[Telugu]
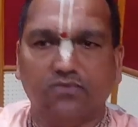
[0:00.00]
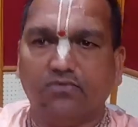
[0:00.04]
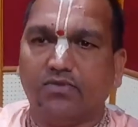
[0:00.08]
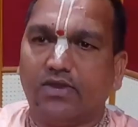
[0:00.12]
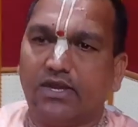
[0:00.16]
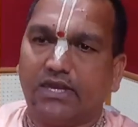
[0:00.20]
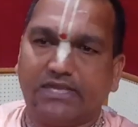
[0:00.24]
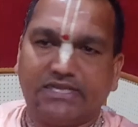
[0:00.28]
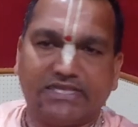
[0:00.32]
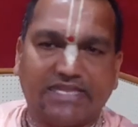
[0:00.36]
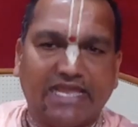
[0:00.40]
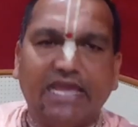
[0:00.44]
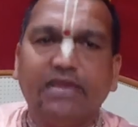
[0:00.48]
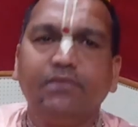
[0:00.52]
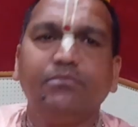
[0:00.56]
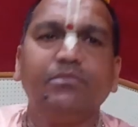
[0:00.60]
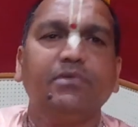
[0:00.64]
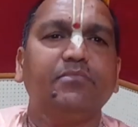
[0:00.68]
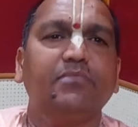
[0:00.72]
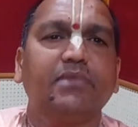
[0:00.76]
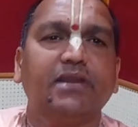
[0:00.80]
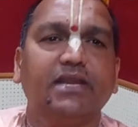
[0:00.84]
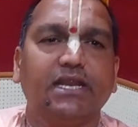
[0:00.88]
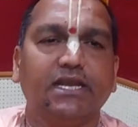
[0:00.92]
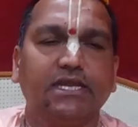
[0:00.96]
వాళ్ళకి టైం
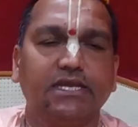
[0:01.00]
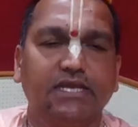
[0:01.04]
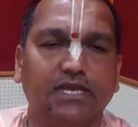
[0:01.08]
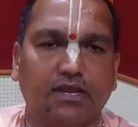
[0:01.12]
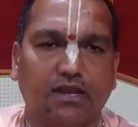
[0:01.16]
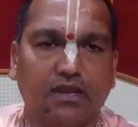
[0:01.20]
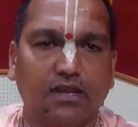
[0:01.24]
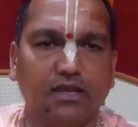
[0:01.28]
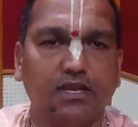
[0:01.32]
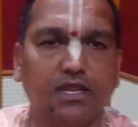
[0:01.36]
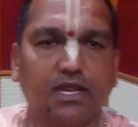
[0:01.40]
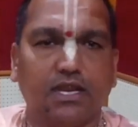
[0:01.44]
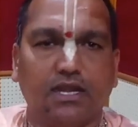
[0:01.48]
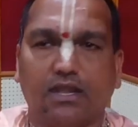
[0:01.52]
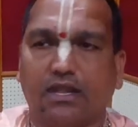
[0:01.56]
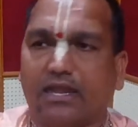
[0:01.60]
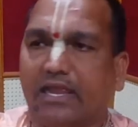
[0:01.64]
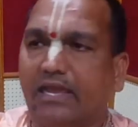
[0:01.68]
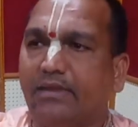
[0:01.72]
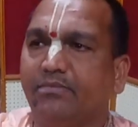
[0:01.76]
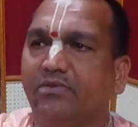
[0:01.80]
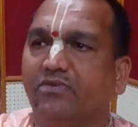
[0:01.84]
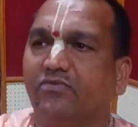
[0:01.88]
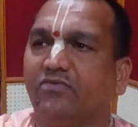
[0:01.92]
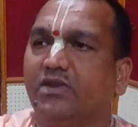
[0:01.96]
ఇమ్మని అడిగారు రెండు గంటలు
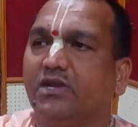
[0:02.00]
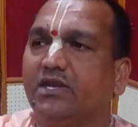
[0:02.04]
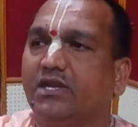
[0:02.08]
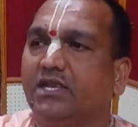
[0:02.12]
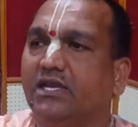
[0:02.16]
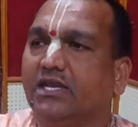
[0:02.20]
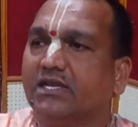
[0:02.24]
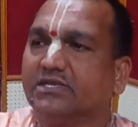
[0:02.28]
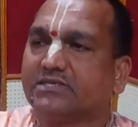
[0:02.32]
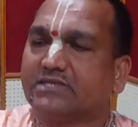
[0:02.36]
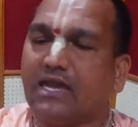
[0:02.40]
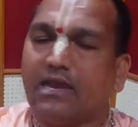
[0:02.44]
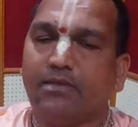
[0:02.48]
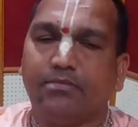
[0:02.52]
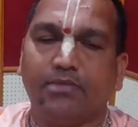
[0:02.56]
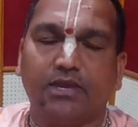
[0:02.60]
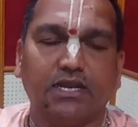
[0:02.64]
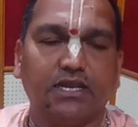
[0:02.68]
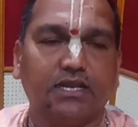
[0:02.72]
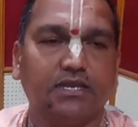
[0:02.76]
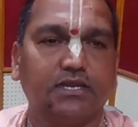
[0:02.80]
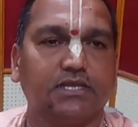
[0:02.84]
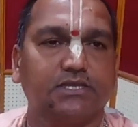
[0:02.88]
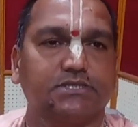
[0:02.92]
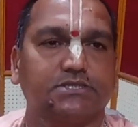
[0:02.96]
టైం ఇవ్వండి ఆ
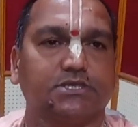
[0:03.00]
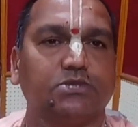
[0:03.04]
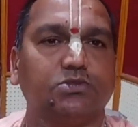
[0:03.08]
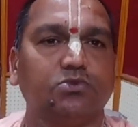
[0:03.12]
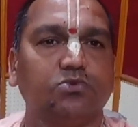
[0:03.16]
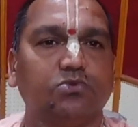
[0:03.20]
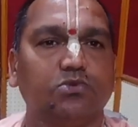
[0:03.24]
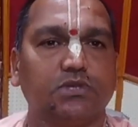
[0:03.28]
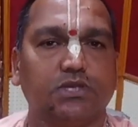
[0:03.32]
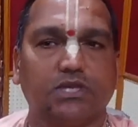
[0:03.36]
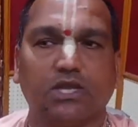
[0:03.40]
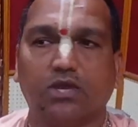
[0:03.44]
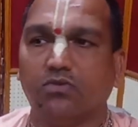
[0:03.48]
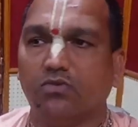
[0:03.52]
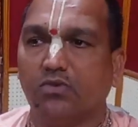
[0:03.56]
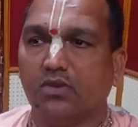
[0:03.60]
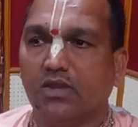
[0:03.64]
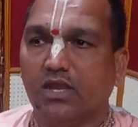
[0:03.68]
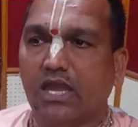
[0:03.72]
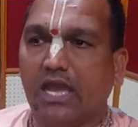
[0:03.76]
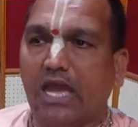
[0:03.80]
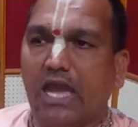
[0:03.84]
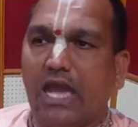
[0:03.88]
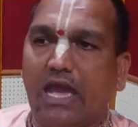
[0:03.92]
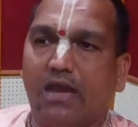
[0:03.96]
సామాన్లు అన్నా సర్దుకుంటాం
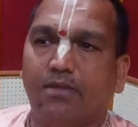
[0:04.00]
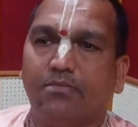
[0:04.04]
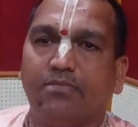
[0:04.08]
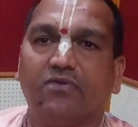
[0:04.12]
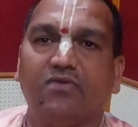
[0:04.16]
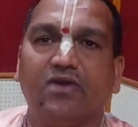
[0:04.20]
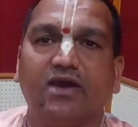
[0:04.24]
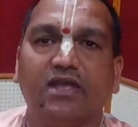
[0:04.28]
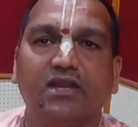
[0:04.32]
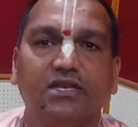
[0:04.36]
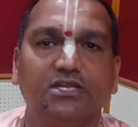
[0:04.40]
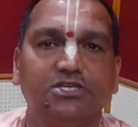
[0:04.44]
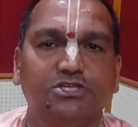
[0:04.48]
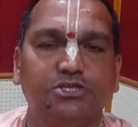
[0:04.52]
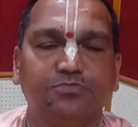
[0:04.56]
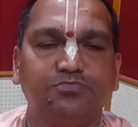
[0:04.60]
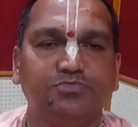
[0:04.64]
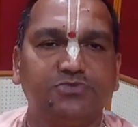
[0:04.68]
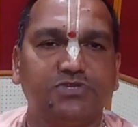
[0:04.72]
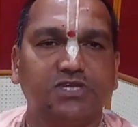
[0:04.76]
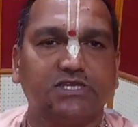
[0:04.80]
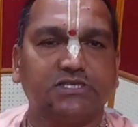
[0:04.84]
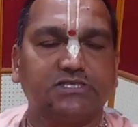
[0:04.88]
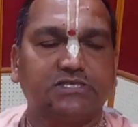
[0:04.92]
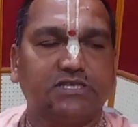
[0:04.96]
అమ్మవారిని
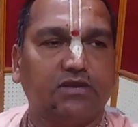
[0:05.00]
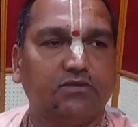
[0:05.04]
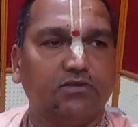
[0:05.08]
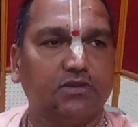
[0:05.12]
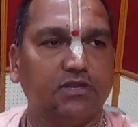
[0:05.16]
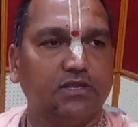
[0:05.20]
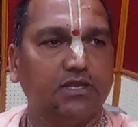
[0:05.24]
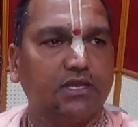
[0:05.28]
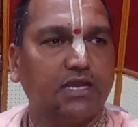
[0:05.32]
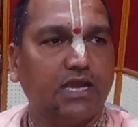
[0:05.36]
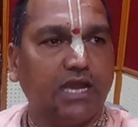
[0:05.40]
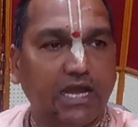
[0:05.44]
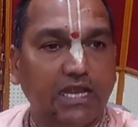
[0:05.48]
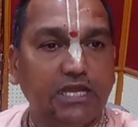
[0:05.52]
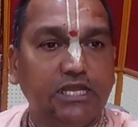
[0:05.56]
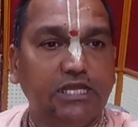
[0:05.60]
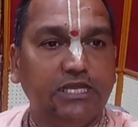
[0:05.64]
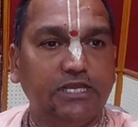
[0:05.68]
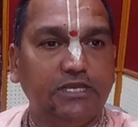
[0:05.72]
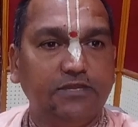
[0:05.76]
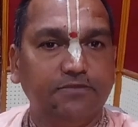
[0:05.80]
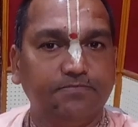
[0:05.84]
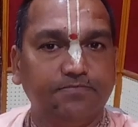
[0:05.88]
షిఫ్ట్ చేస్తామని కానీ